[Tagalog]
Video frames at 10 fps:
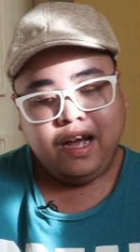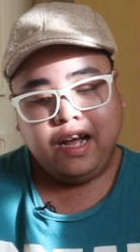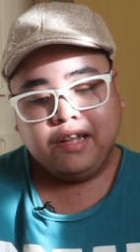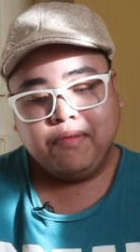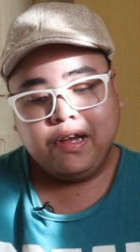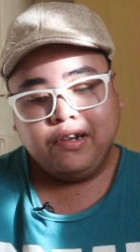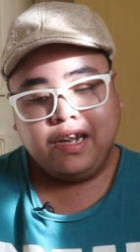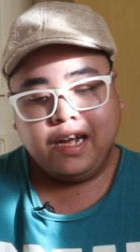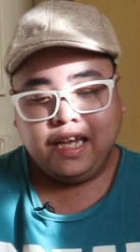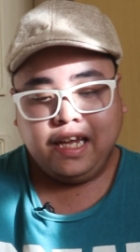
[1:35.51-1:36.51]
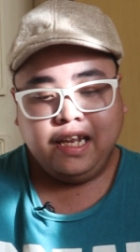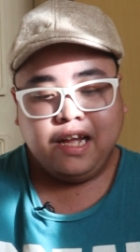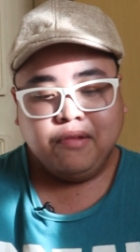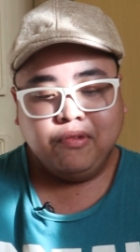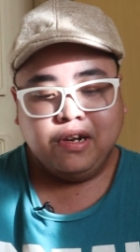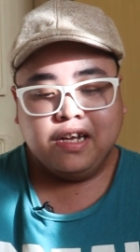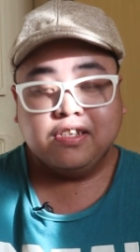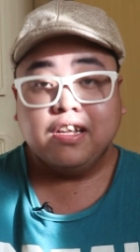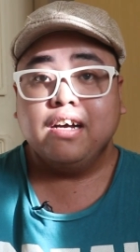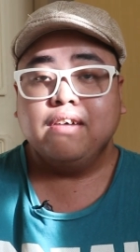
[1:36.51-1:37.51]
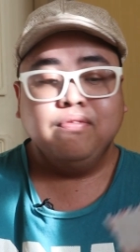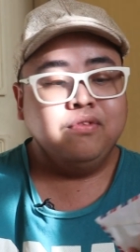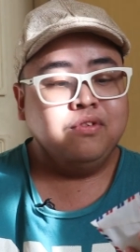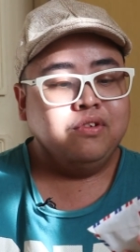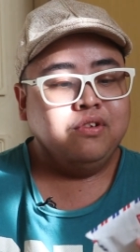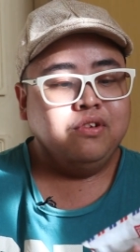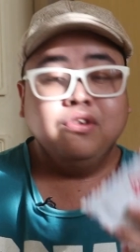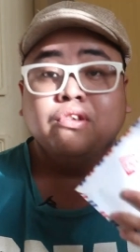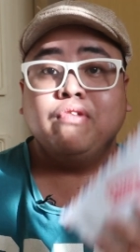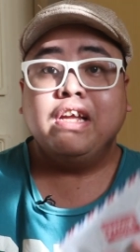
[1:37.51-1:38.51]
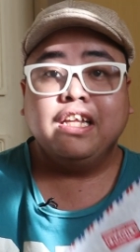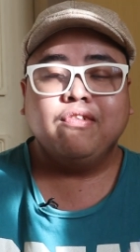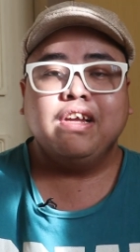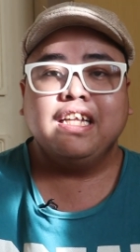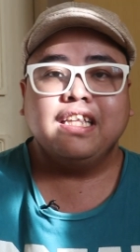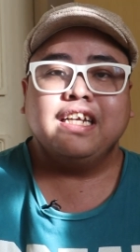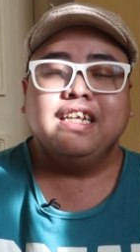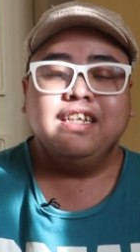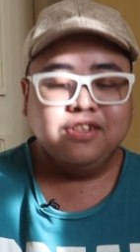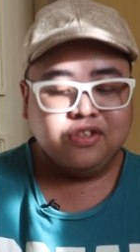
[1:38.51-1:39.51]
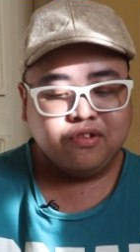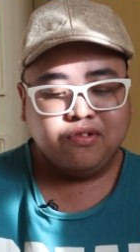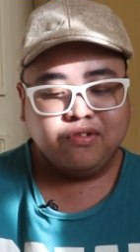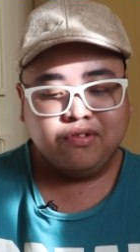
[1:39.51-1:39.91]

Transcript: at meron lang iilan mula sa 2023. So,